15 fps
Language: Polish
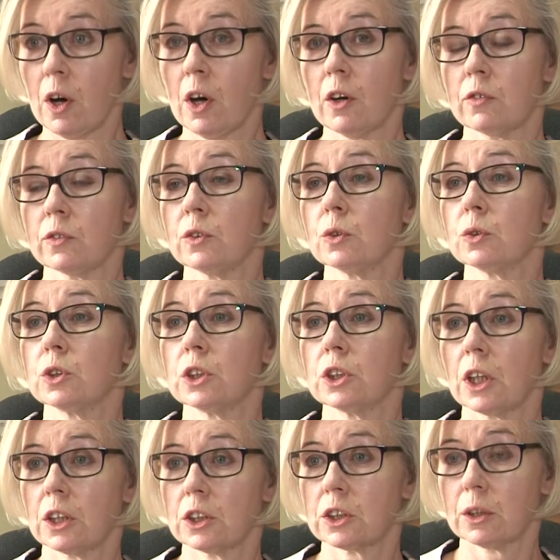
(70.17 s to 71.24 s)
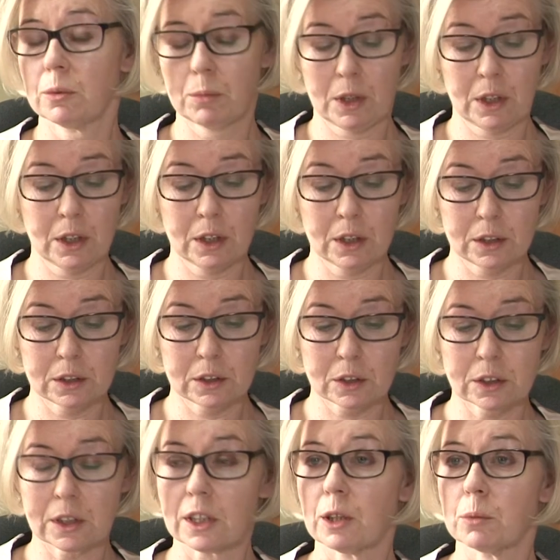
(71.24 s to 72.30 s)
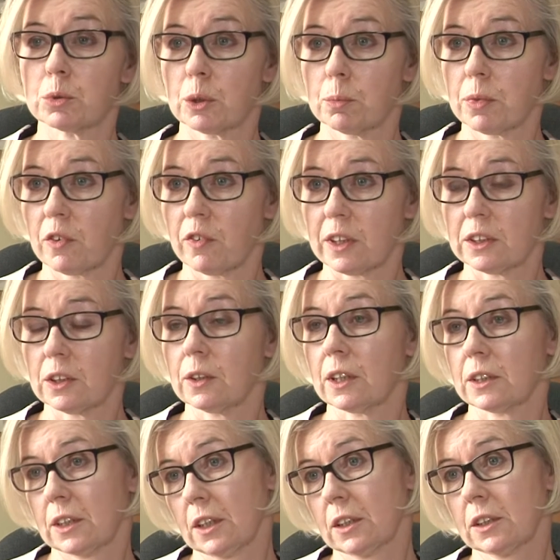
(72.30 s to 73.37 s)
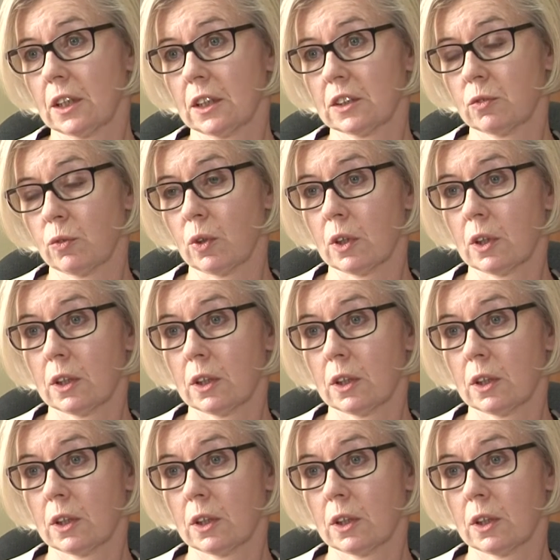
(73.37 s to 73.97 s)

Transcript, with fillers: W dniu dzisiejszym zostanie przeprowadzona sekcja zwłok.